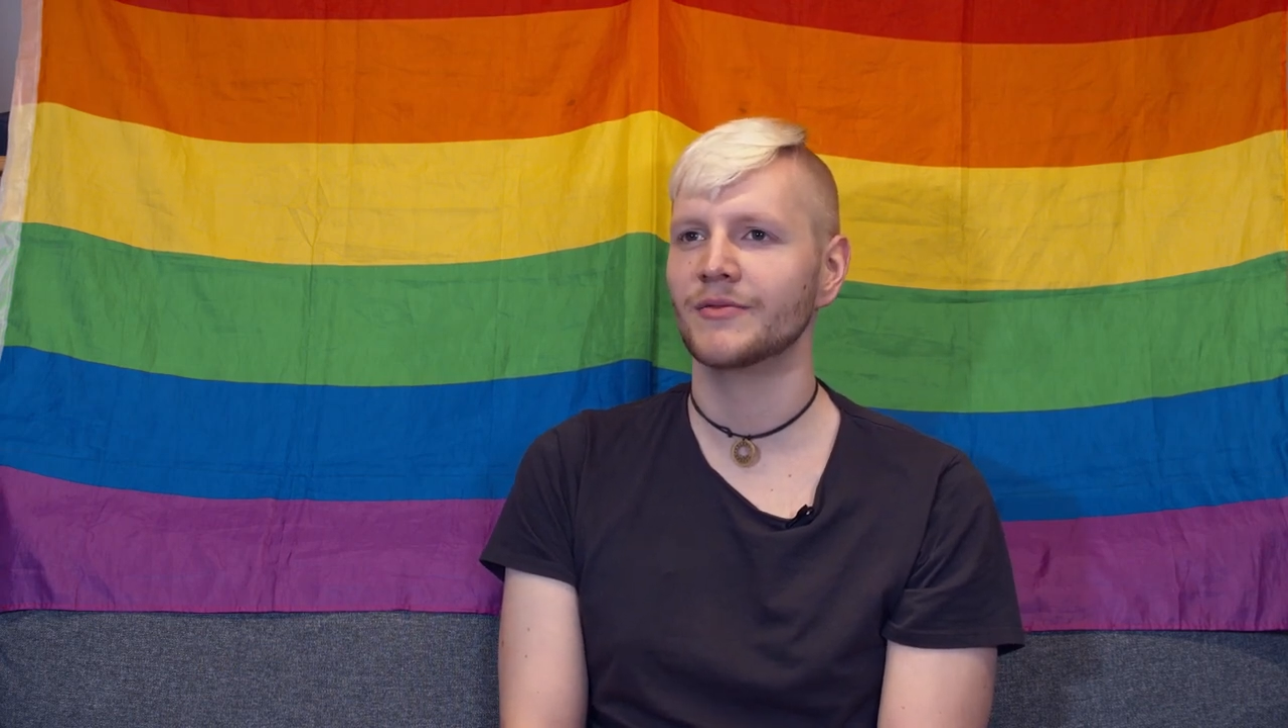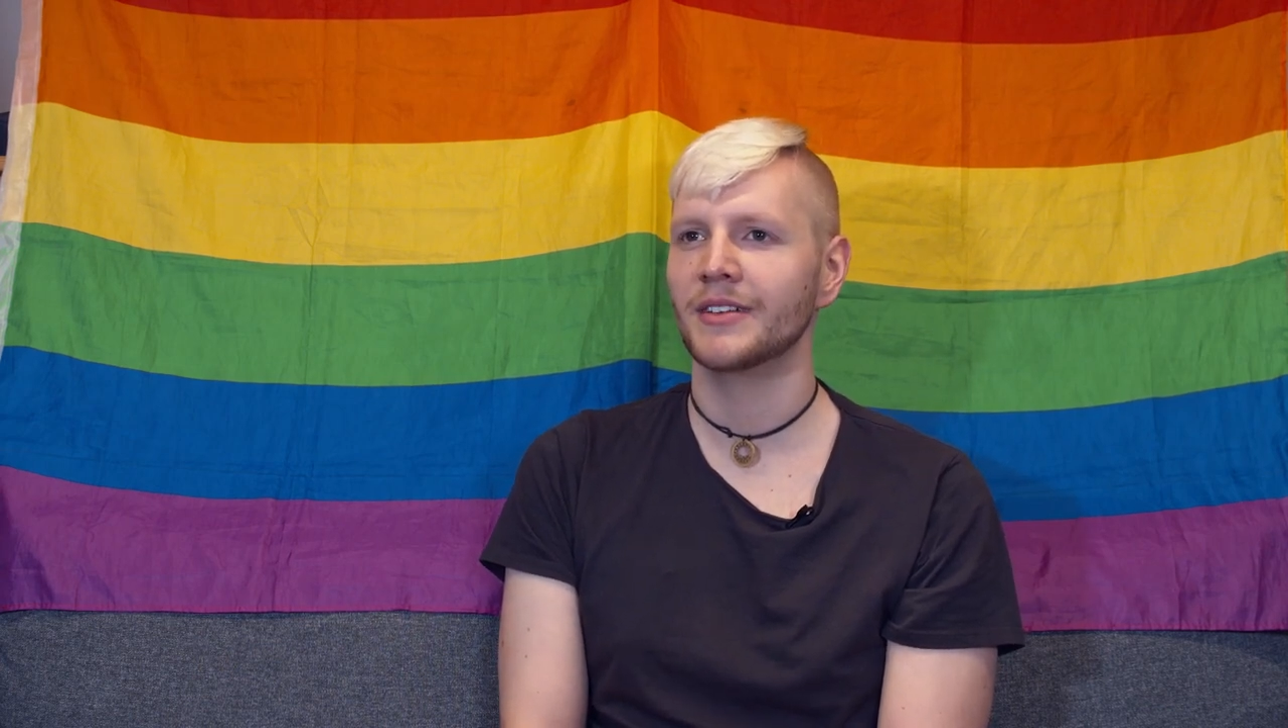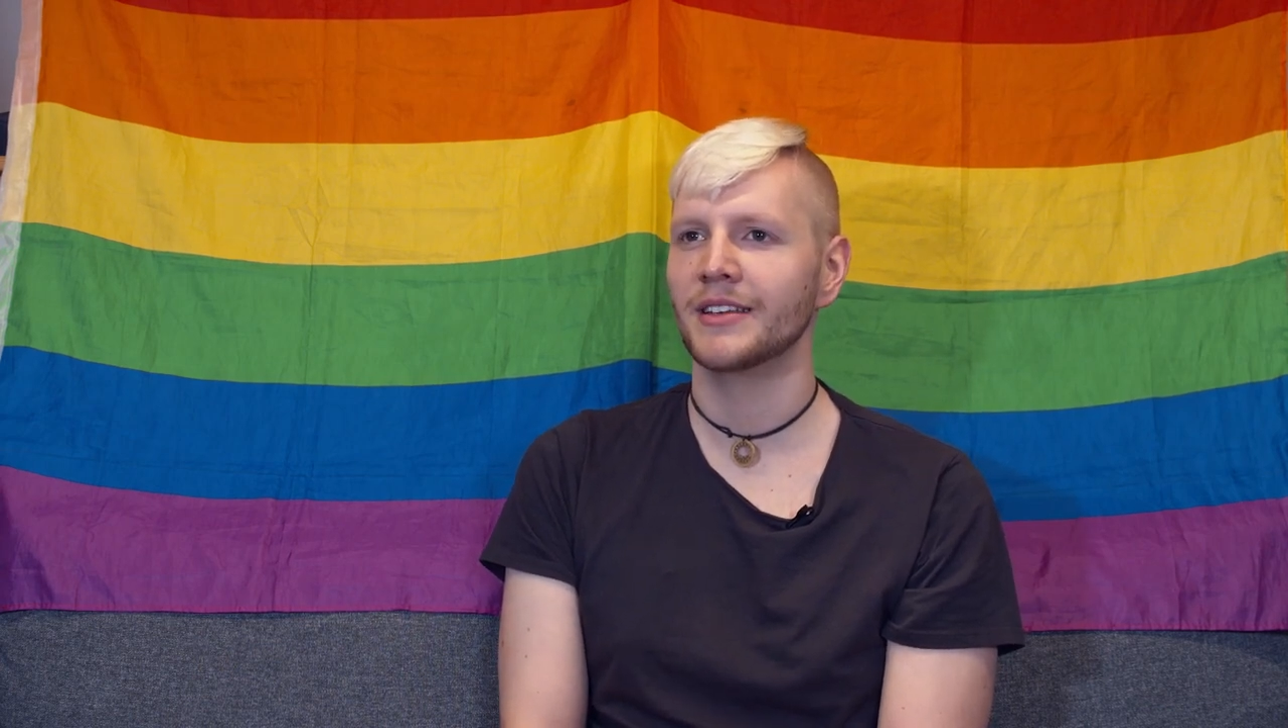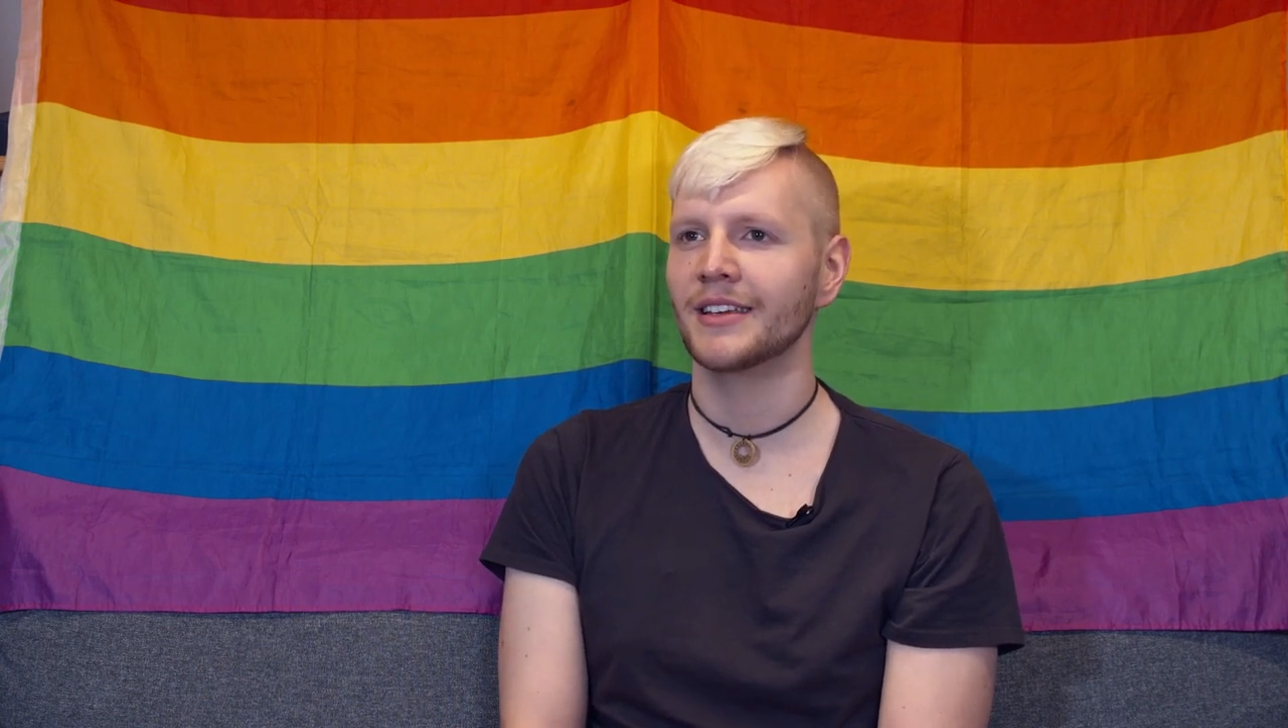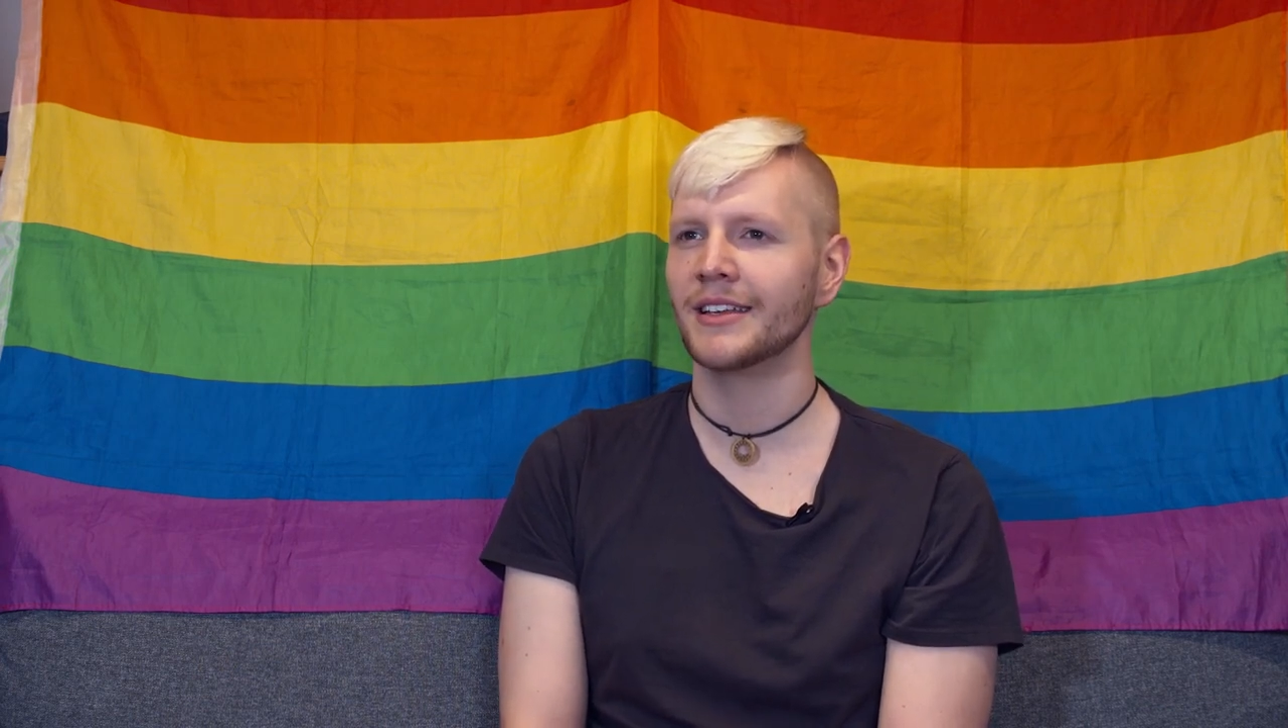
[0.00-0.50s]

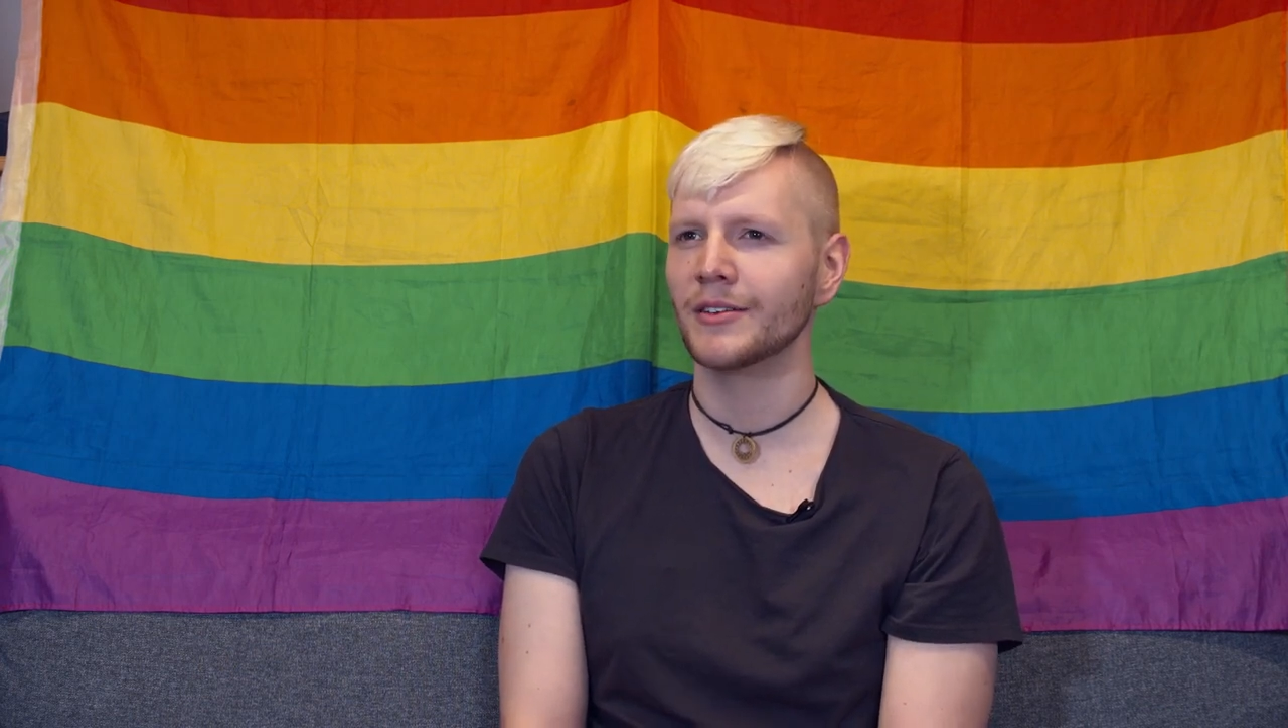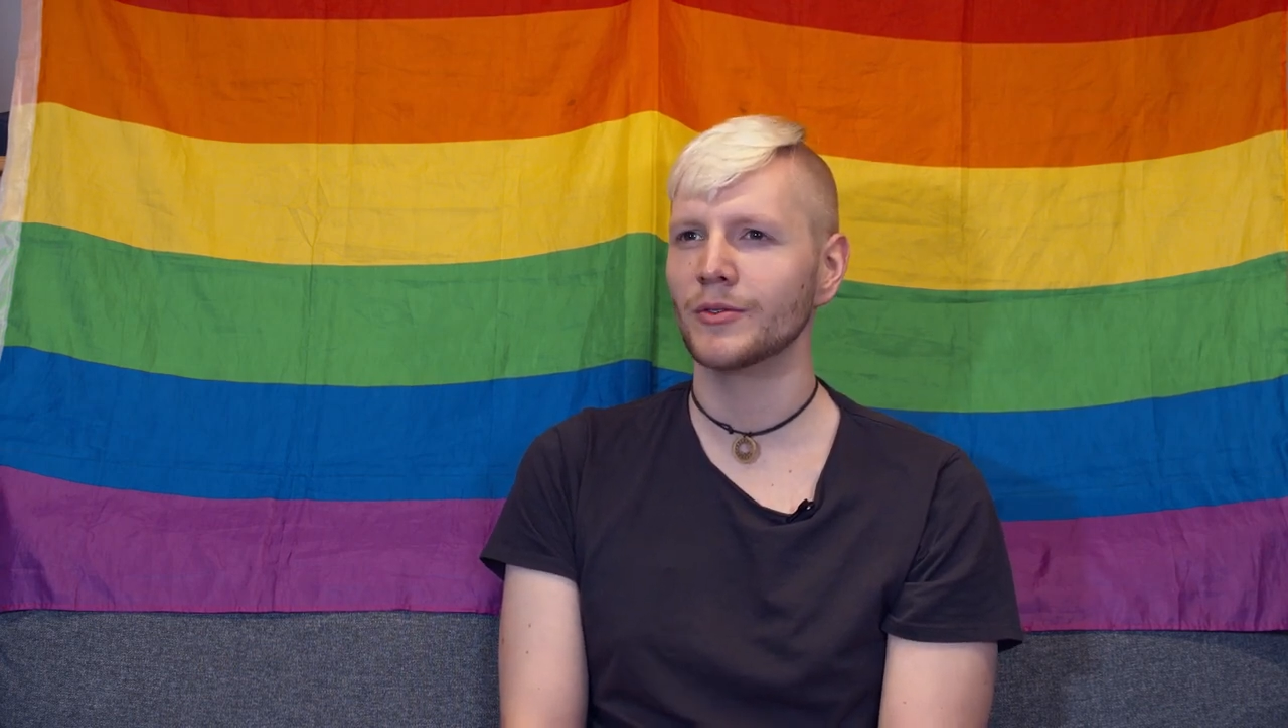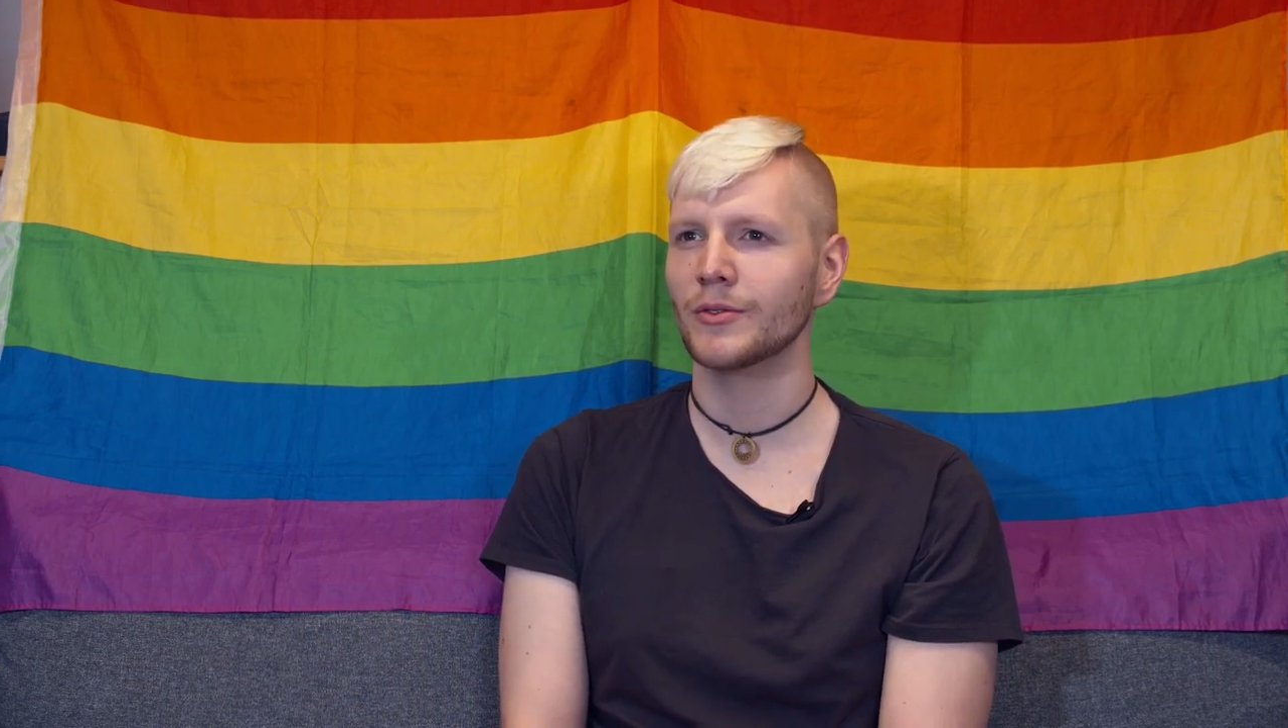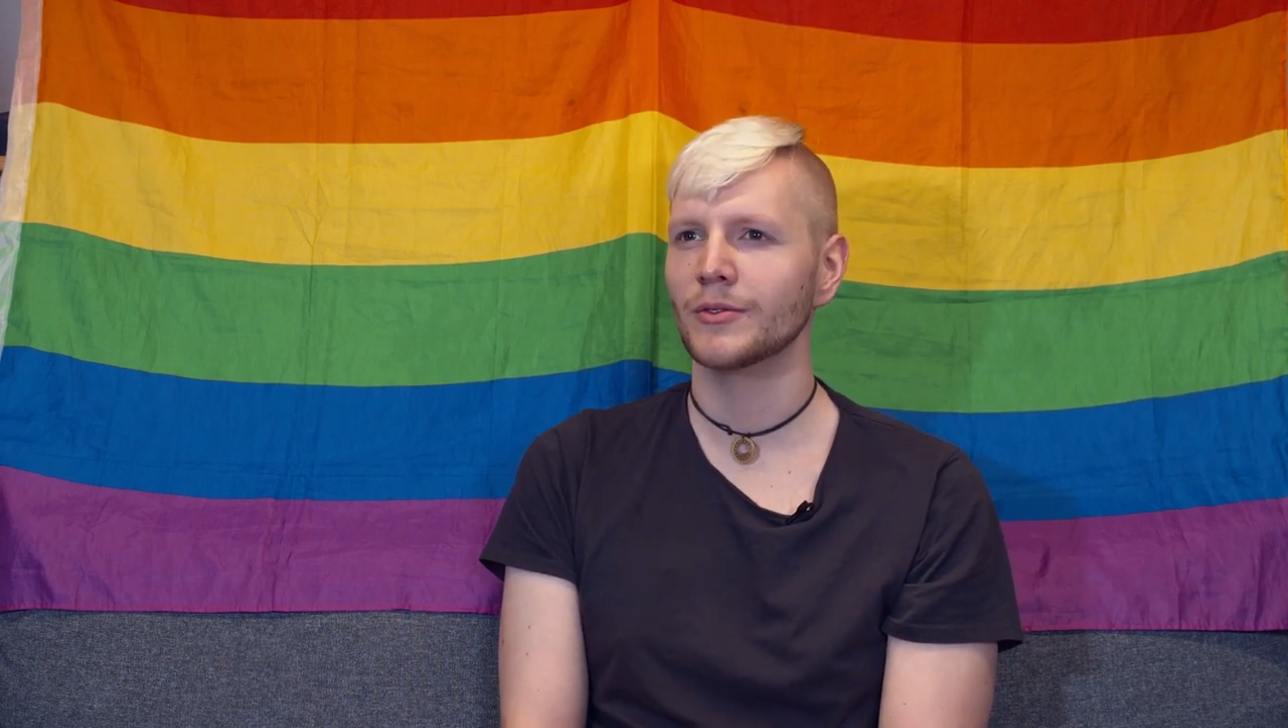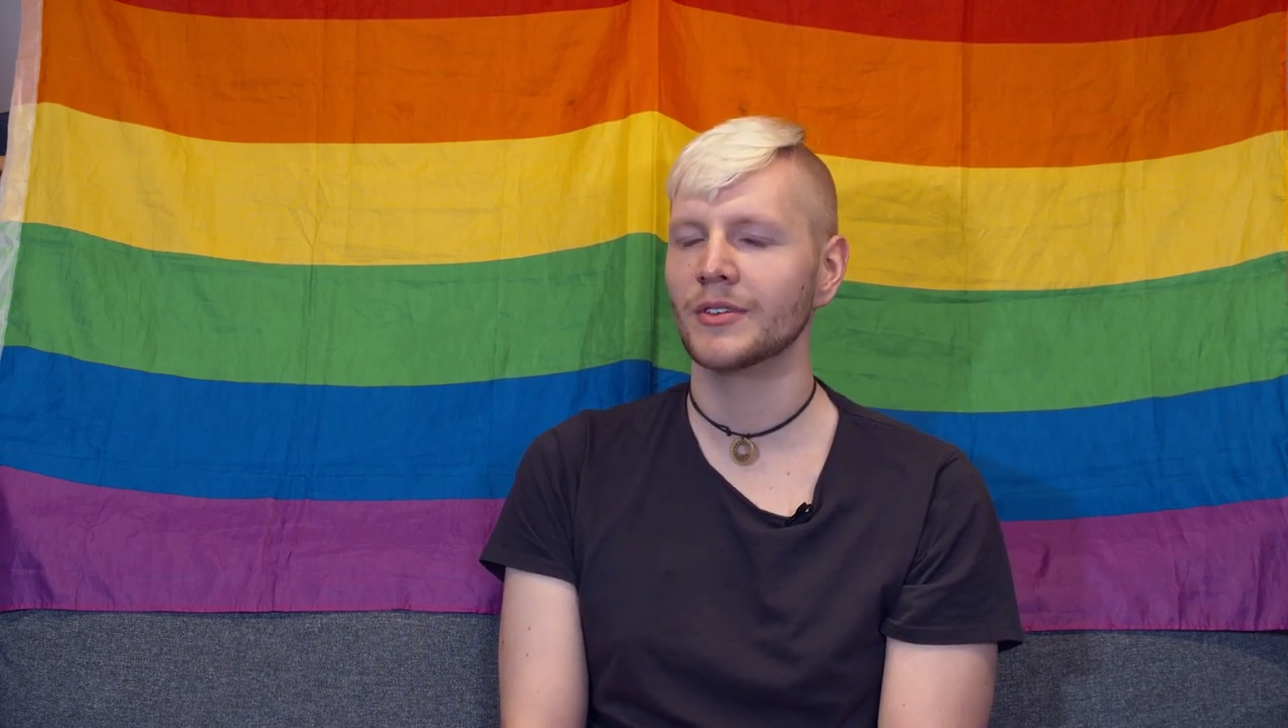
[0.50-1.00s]
wenn ich hetero